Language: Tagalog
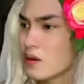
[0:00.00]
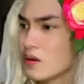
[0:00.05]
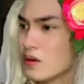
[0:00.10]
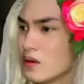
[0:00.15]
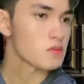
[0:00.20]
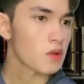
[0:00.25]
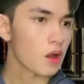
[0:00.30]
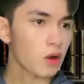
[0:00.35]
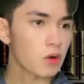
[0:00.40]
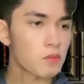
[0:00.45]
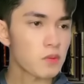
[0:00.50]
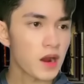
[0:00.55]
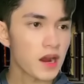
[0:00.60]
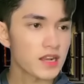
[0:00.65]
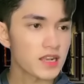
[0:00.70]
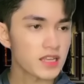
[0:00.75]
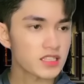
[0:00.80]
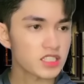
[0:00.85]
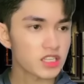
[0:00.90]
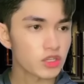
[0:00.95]
Ako bahala
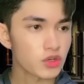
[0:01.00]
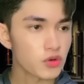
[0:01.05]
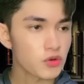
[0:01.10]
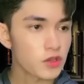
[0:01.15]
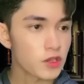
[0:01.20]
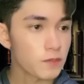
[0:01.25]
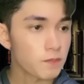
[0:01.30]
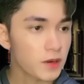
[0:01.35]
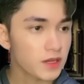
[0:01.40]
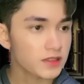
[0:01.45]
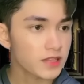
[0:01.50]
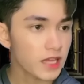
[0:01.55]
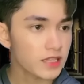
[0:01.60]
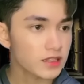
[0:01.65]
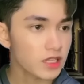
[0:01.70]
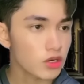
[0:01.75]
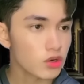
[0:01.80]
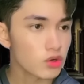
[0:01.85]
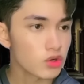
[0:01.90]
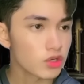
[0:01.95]
sa'yo.
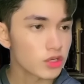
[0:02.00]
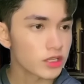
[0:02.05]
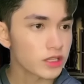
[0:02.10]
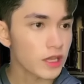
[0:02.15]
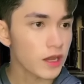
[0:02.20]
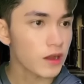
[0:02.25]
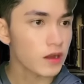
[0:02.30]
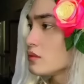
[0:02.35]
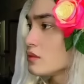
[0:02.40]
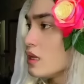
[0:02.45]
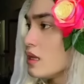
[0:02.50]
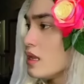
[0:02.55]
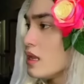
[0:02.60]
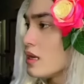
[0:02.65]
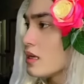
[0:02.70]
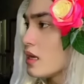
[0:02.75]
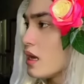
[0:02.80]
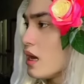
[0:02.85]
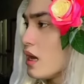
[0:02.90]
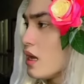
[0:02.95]
Ipagtatanggol kita. Talaga?